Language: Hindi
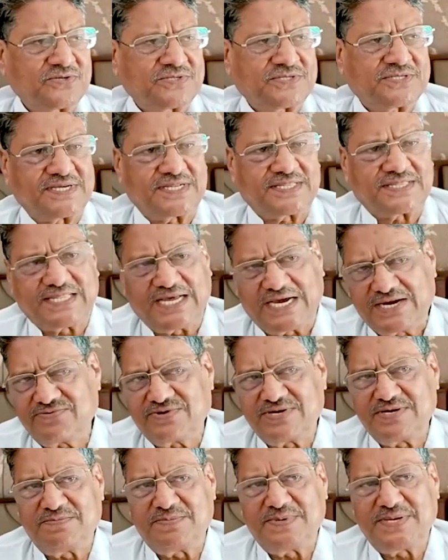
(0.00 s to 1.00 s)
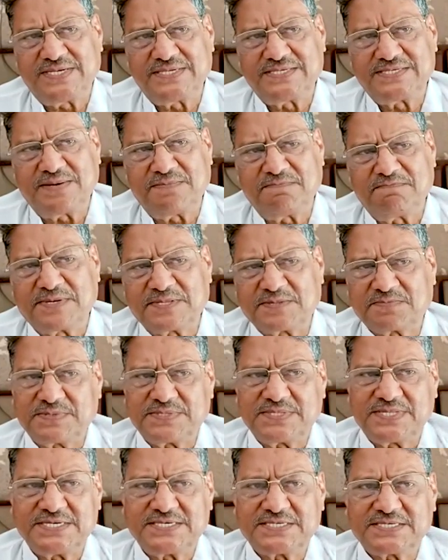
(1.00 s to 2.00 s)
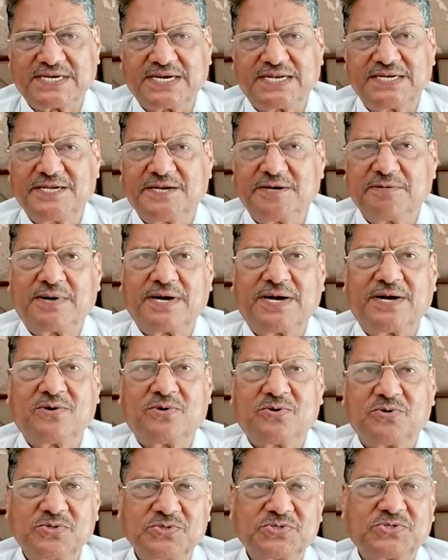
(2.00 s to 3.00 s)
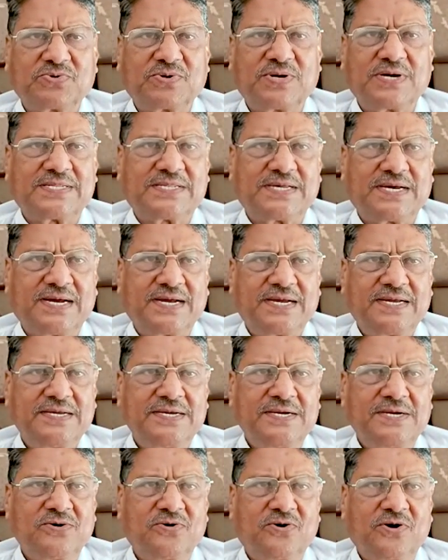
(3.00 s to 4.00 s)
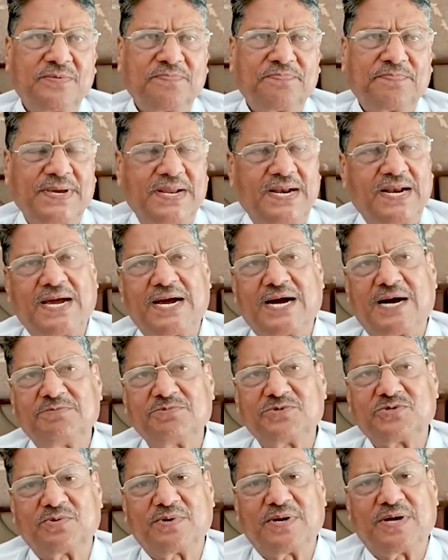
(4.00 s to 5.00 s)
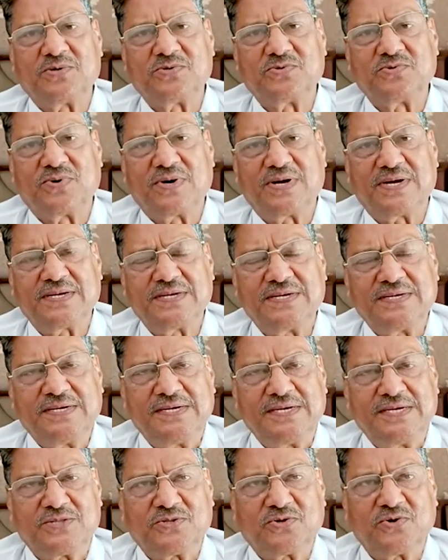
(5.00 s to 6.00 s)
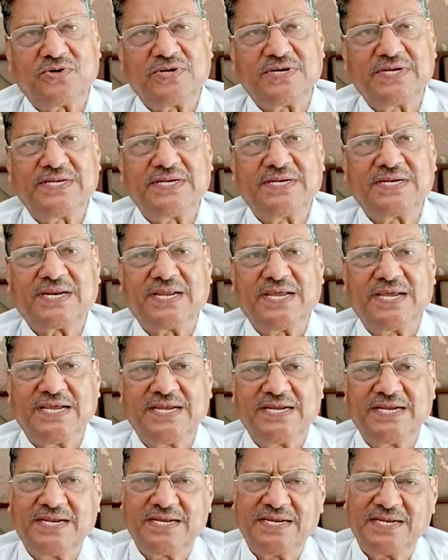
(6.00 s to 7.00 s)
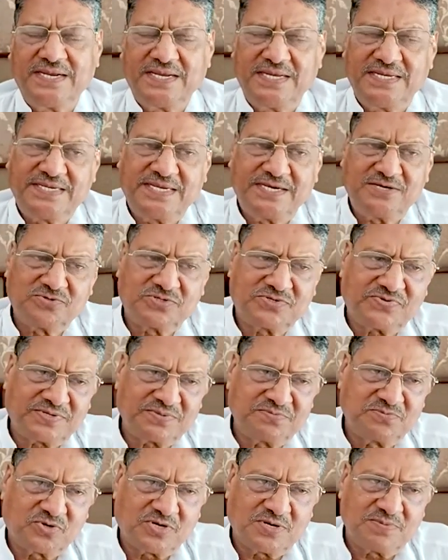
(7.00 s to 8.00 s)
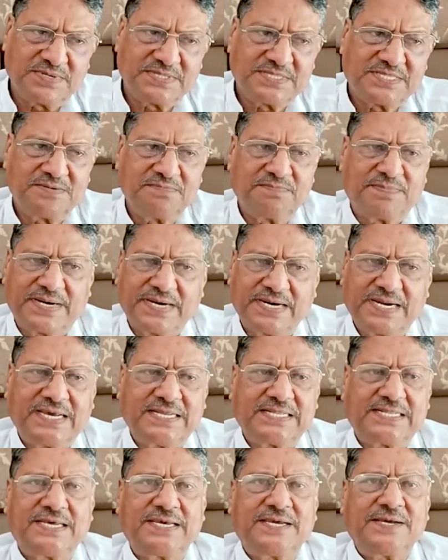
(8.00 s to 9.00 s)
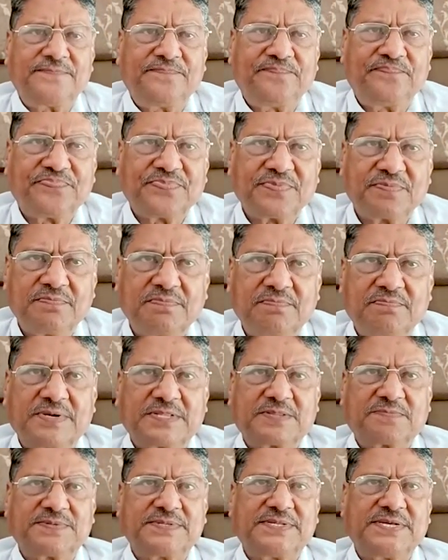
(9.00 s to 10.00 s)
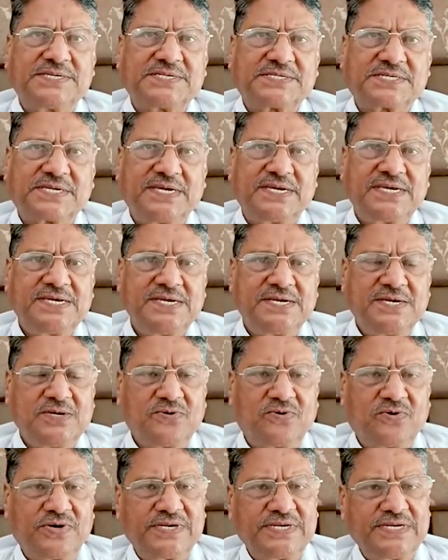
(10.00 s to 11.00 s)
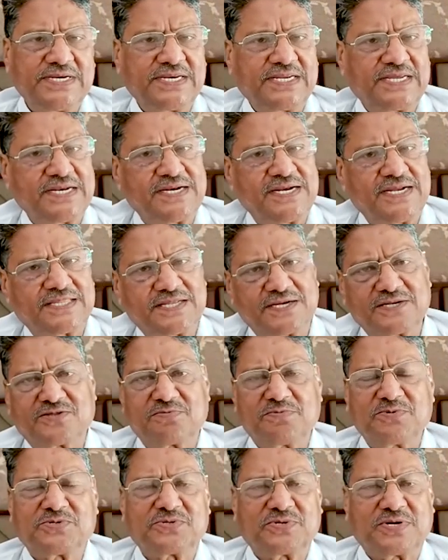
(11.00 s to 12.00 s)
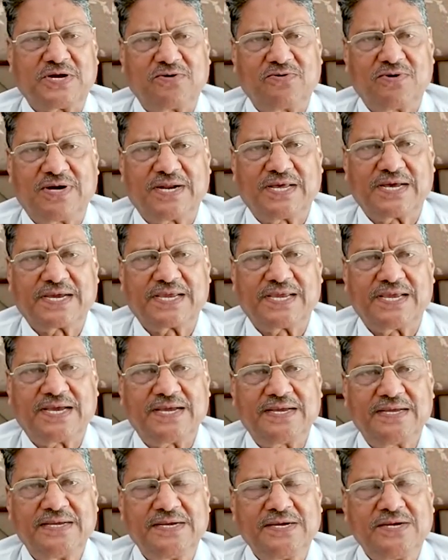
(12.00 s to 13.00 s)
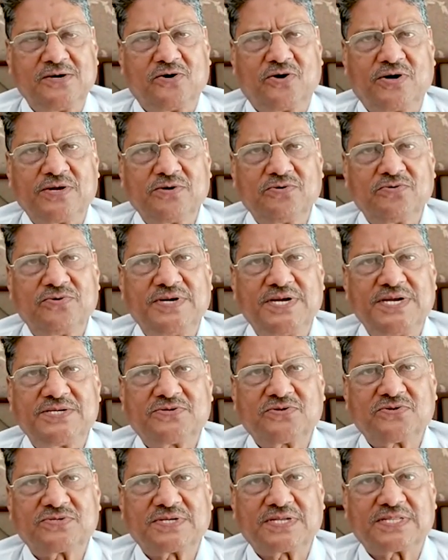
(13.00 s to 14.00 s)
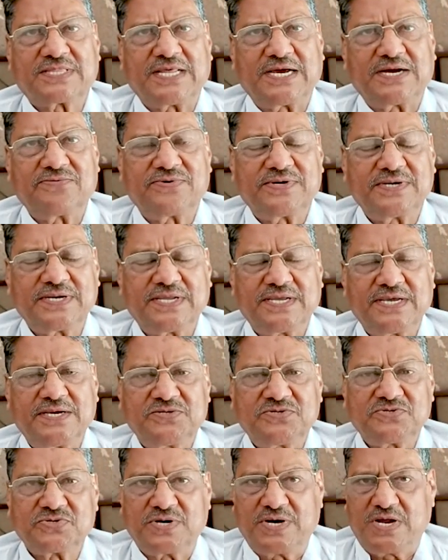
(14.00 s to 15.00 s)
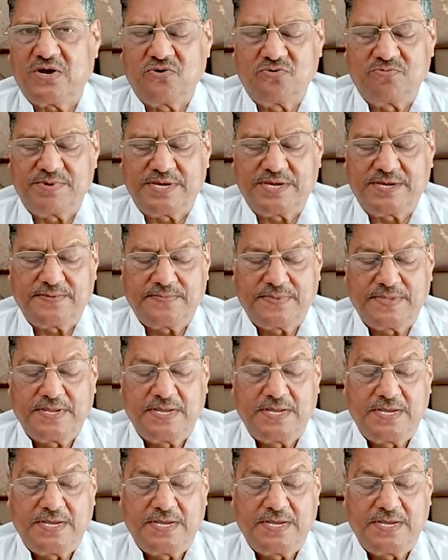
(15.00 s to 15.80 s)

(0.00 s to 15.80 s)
में जब मध्य प्रदेश का निर्माण हो चुका था और पहला आम चुनाव हुआ तो इन ये उस वक्त मुख्यमंत्री बन गए थे मध्य प्रदेश के और इनके नेतृत्व में चुनाव लड़ा गया और उन्नीस के चुनाव में